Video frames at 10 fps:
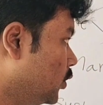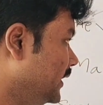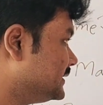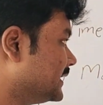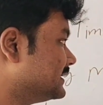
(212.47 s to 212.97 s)

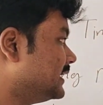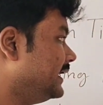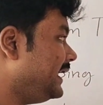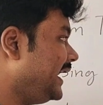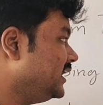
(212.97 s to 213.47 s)
হয়ে থাকে
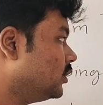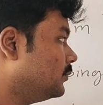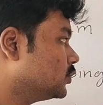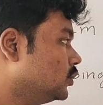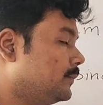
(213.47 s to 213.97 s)
তাহলে এই
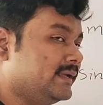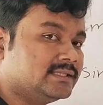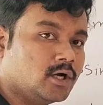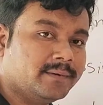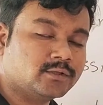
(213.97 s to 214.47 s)
নম্বরগুলো
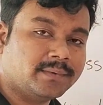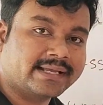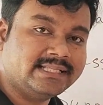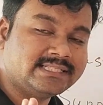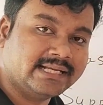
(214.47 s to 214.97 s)
পেতে হবে
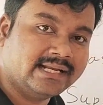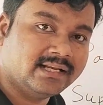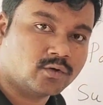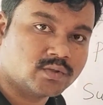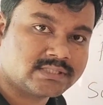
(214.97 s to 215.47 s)
তোমাকে
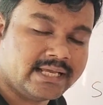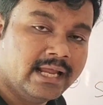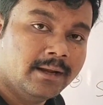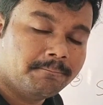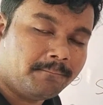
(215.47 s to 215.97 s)
জেনারেল কোর্সে
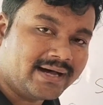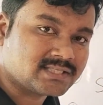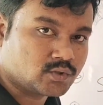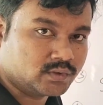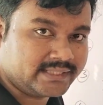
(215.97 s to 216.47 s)

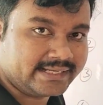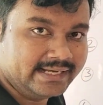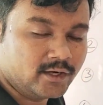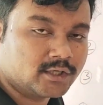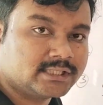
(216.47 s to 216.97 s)
পাস করতে
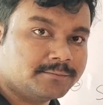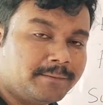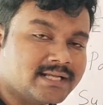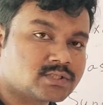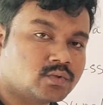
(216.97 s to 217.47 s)
গেলে অর্থাৎ
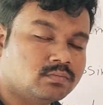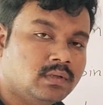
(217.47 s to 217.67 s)
পাস